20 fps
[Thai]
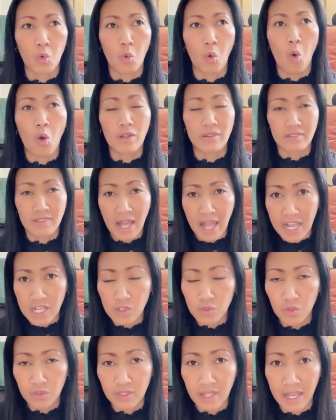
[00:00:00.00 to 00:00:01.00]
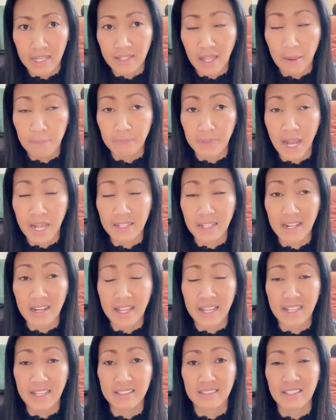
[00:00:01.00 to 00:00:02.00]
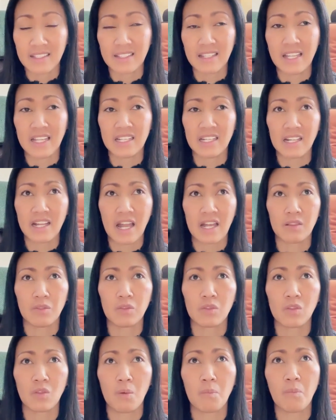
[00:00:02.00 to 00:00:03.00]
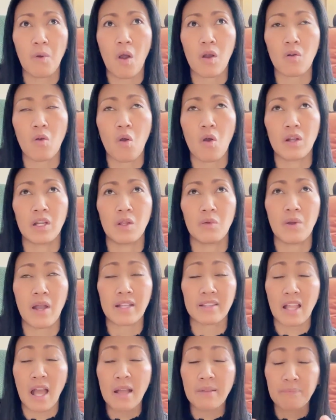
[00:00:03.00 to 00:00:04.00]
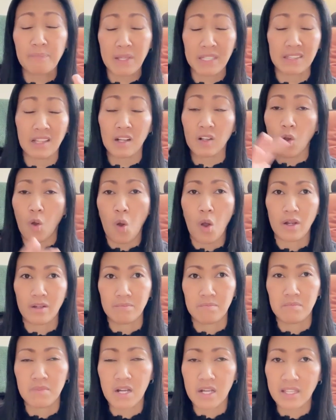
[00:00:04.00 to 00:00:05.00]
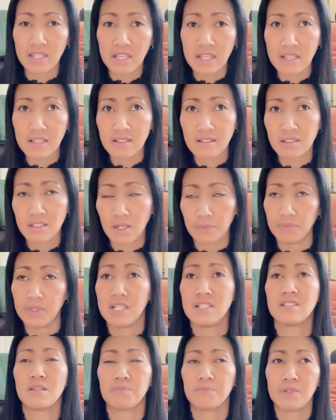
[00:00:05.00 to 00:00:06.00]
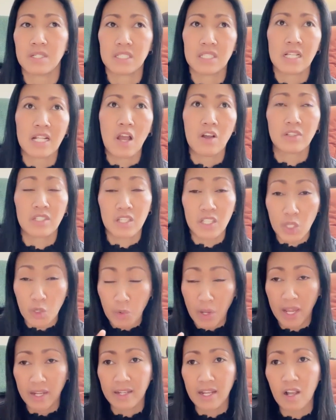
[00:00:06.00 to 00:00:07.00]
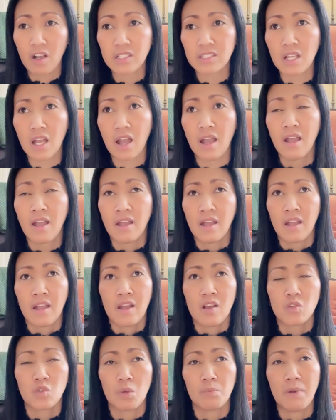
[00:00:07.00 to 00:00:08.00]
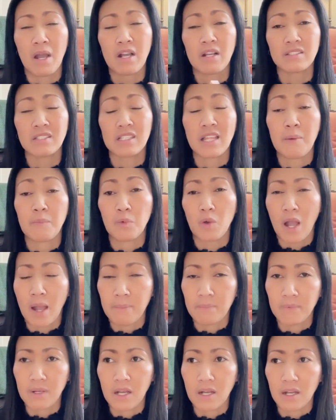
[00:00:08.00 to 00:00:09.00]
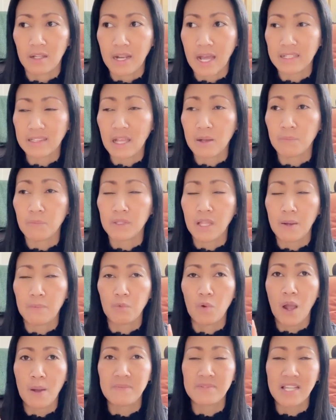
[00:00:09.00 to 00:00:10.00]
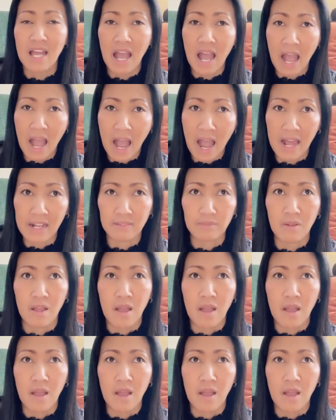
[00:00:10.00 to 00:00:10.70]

คนไทยส่วนใหญ่ทำงานอะไรกันที่นี่นะคะ ต้องบอกก่อนเลยว่า ถ้าเป็นตะก่อนเมื่อยี่เกือบ 20 ปีที่แล้วที่นิวเห็นเนี่ยก็จะส่วนมากก็จะทำความร้านทำทำความสะอาด